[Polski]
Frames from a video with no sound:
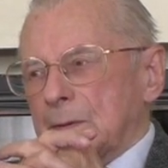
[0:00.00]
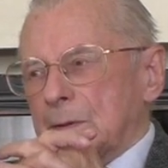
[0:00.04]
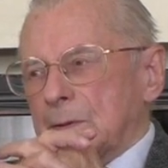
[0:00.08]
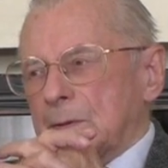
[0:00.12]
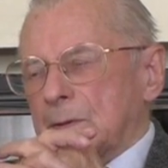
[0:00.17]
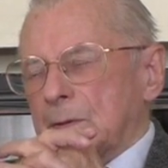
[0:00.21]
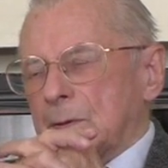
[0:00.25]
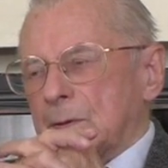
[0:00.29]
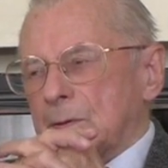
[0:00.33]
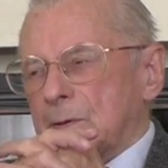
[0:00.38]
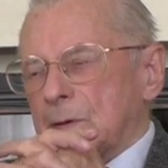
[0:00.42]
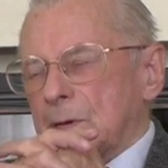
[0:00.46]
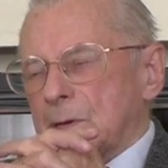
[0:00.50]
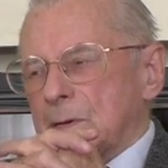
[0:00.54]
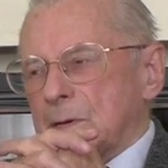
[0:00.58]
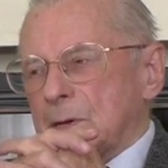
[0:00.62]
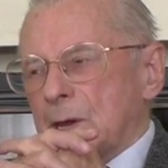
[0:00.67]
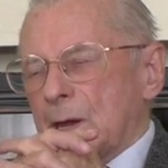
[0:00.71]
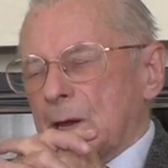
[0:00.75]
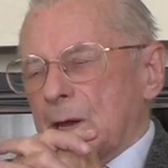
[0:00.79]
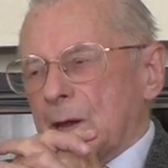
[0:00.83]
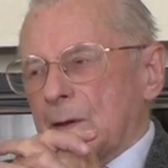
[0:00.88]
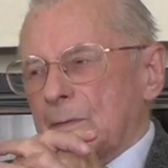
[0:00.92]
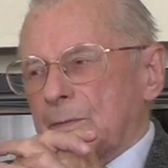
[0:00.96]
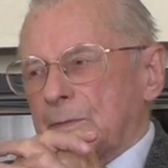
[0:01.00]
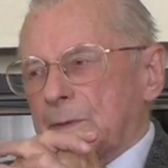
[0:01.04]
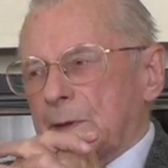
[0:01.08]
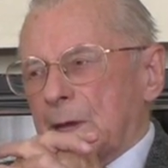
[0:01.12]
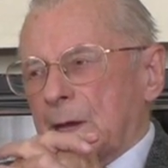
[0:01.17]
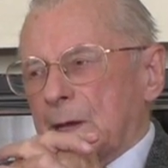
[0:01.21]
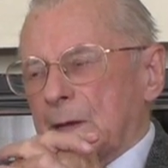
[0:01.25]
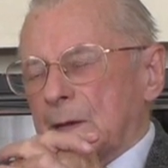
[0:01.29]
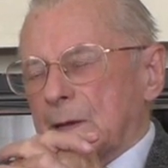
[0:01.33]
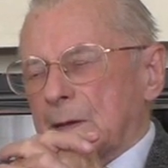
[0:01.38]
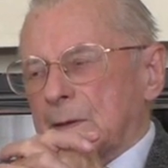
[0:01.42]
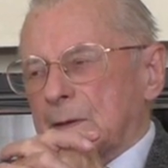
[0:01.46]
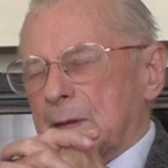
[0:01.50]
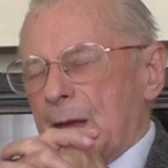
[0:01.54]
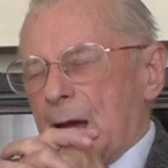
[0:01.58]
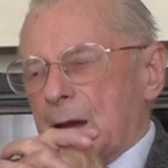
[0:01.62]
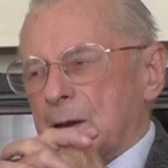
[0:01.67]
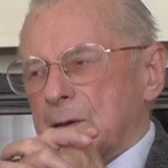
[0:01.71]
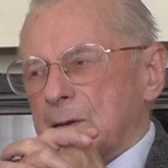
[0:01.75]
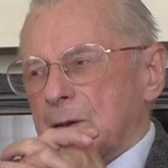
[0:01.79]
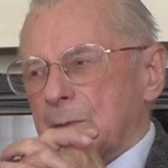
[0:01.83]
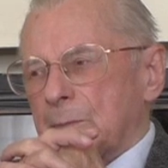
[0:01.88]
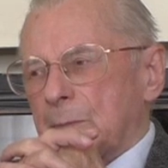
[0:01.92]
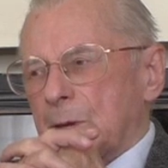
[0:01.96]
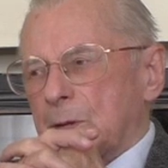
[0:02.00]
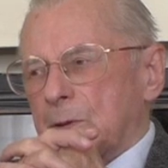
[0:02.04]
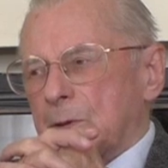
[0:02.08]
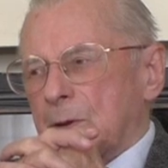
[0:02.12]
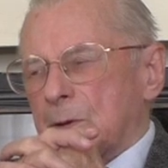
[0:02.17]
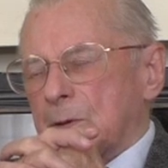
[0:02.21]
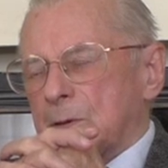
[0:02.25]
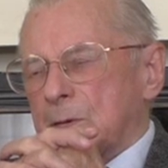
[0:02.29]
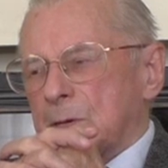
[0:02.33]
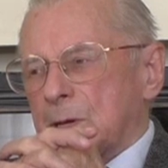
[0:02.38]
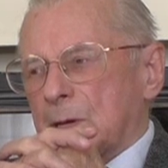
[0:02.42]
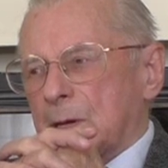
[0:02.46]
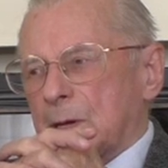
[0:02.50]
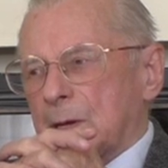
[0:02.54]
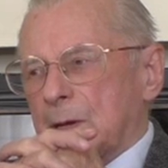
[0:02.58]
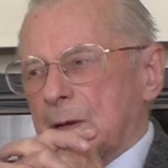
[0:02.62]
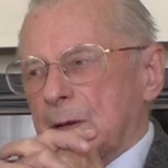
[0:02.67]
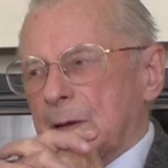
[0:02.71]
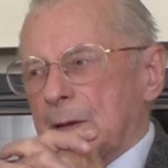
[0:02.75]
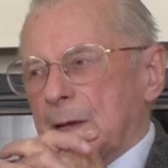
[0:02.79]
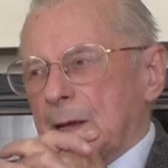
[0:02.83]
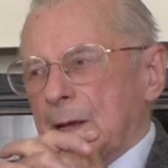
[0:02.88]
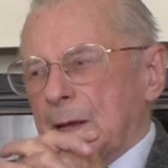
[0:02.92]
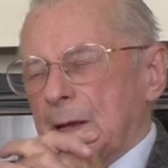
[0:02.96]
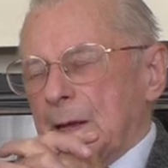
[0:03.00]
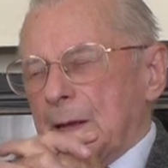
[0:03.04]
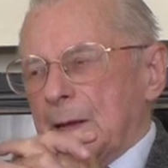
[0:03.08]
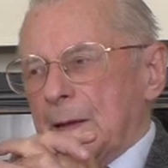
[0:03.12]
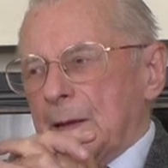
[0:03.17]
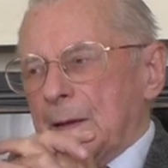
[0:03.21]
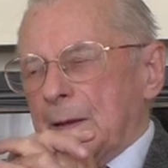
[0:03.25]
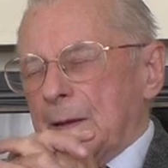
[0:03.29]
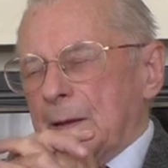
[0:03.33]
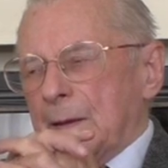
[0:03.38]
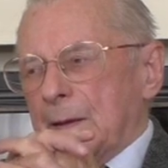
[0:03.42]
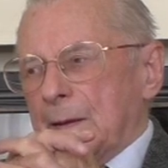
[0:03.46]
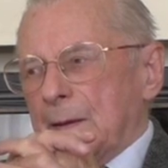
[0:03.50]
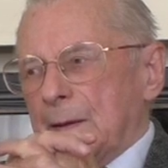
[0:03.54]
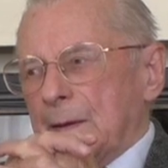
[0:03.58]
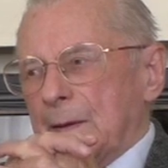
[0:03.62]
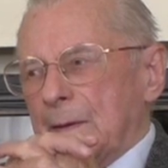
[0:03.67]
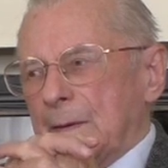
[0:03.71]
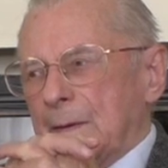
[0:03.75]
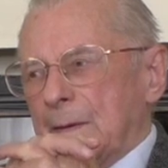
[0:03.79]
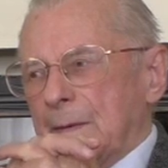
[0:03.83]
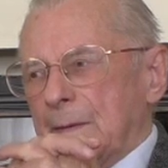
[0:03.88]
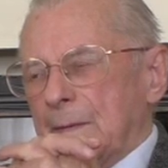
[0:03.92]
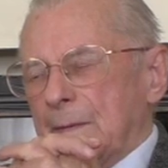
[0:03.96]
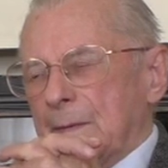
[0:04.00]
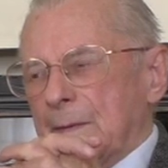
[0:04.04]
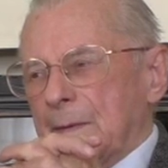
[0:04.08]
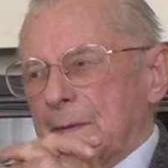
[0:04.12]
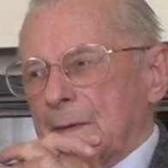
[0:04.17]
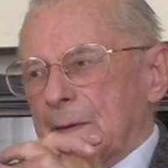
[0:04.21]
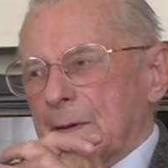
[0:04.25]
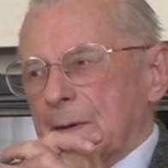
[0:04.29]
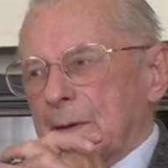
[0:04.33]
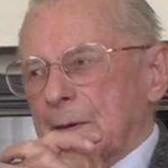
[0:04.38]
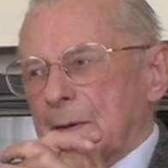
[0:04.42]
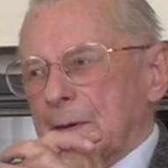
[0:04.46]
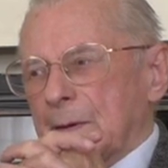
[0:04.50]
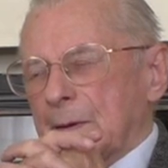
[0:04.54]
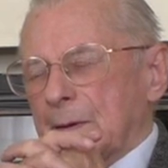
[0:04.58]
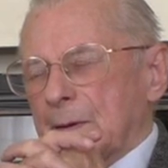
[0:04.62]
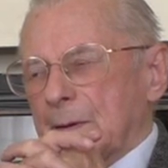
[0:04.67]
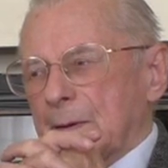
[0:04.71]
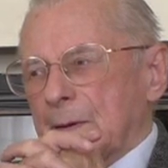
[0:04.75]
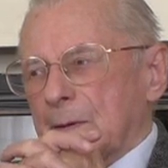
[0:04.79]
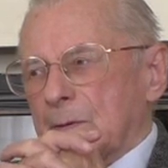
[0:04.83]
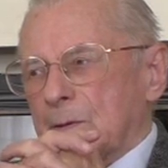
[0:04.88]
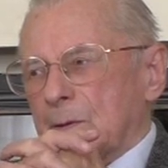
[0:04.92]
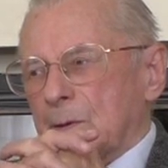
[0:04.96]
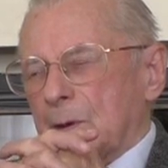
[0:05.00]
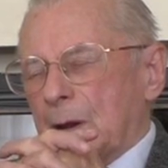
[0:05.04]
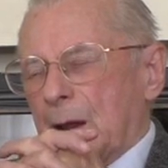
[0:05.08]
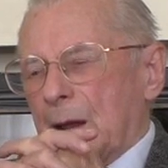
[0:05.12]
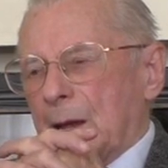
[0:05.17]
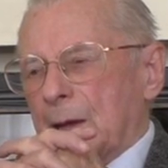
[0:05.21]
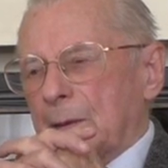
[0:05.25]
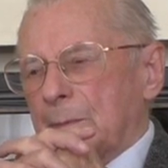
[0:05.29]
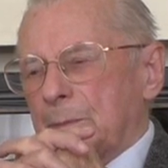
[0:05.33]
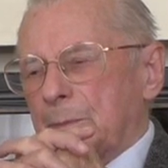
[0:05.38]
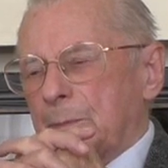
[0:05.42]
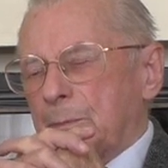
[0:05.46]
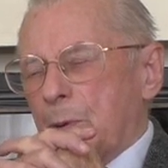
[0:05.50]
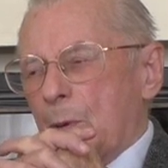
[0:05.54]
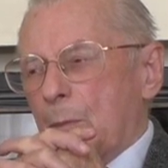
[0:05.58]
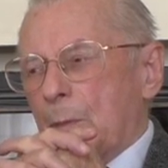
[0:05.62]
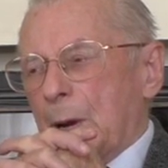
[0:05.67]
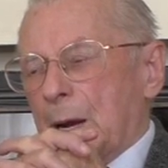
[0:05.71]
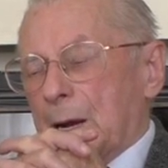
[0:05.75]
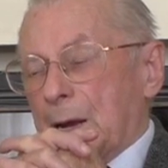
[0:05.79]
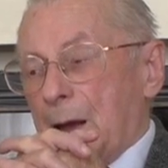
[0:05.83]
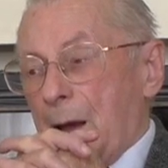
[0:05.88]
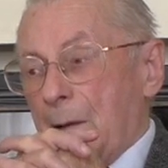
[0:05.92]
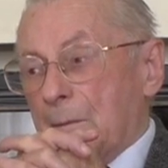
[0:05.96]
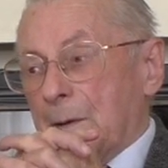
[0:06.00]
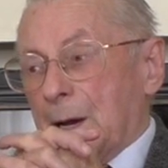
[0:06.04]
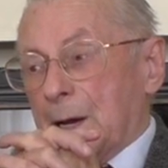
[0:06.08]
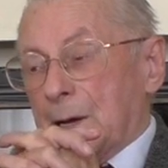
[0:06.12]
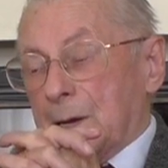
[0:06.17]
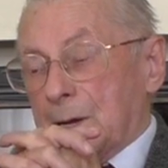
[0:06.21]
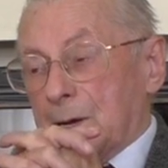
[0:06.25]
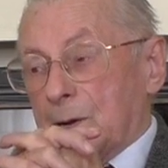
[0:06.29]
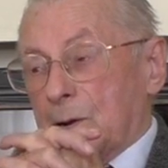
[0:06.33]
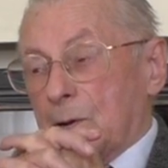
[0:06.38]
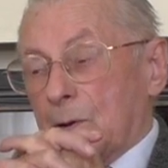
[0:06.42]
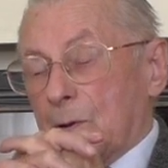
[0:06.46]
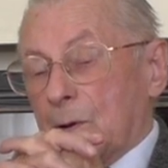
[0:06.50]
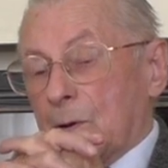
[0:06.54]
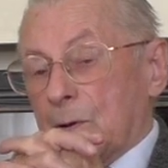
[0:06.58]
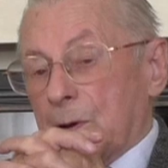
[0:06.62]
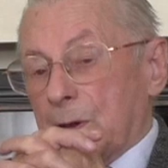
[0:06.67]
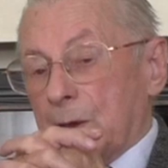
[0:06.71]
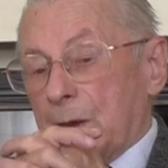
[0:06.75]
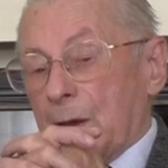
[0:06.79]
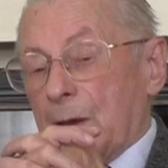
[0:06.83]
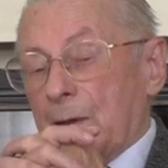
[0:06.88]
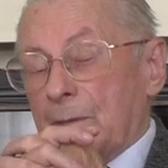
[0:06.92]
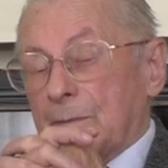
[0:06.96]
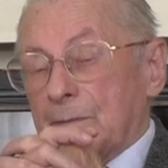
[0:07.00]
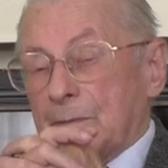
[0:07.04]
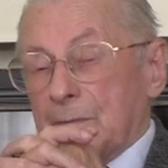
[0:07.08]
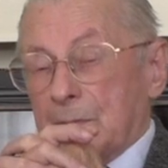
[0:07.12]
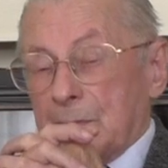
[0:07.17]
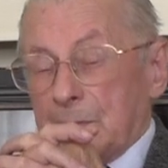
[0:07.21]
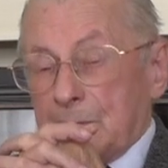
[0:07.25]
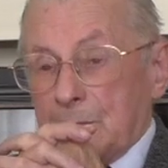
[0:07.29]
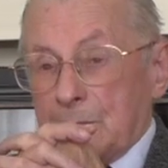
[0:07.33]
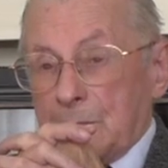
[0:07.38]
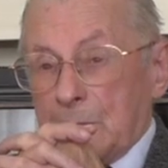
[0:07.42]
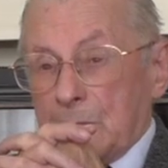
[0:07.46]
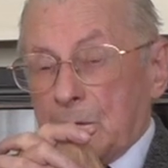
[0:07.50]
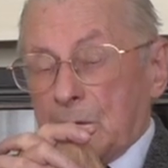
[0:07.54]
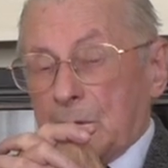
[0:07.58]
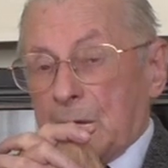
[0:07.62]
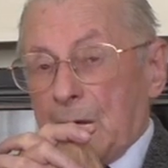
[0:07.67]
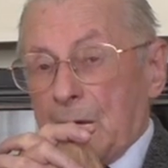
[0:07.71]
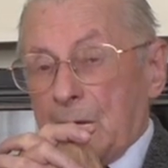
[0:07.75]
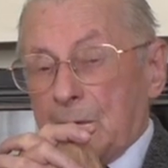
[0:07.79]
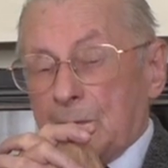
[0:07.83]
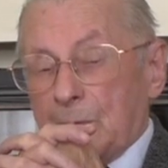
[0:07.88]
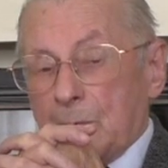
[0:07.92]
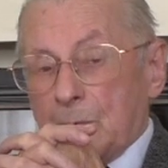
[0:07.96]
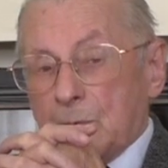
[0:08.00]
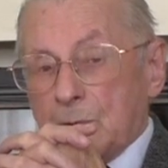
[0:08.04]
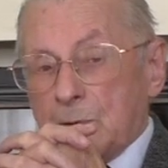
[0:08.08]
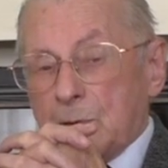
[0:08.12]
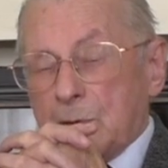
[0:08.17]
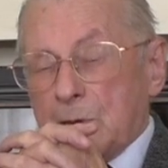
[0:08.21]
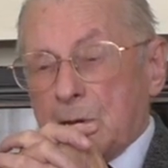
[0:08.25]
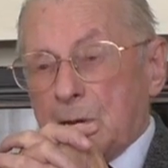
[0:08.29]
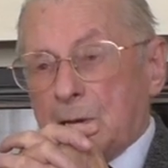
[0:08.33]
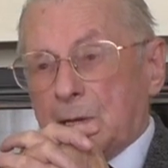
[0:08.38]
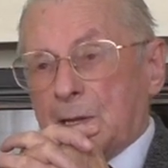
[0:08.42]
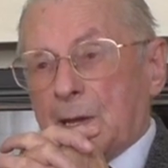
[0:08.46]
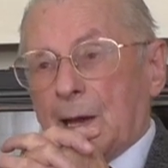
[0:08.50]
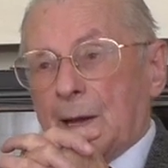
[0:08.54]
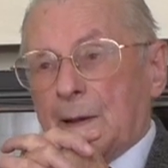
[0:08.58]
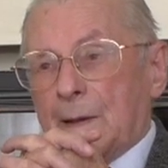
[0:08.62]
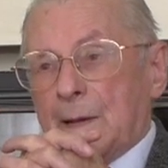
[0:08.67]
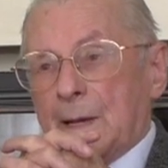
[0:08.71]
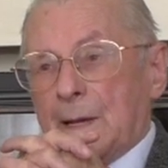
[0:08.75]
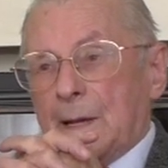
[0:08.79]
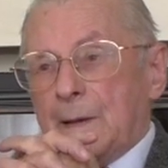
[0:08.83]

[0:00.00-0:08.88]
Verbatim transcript: co się dzieje w tej także metodzie y, która pomagała archeologii, metoda ewolucyjna.